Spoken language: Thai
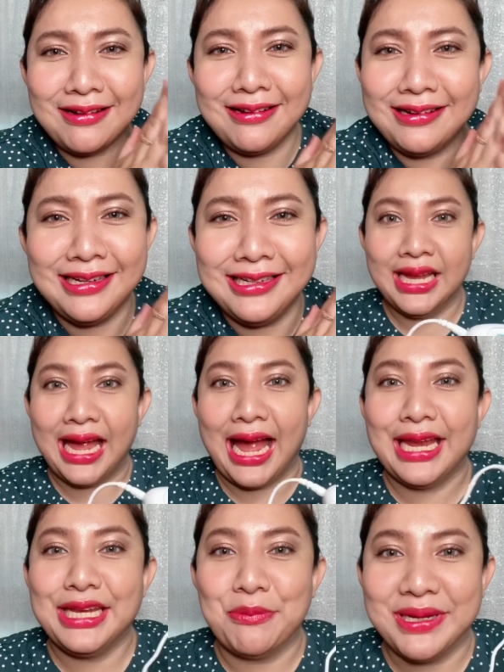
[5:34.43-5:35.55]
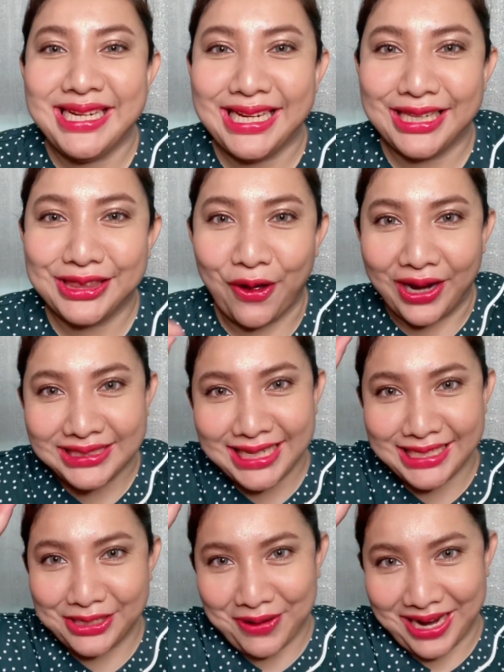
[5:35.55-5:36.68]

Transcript: ยอ่ะเดี๋ยวมายิงกันต่อให้เสร็จดีกว่า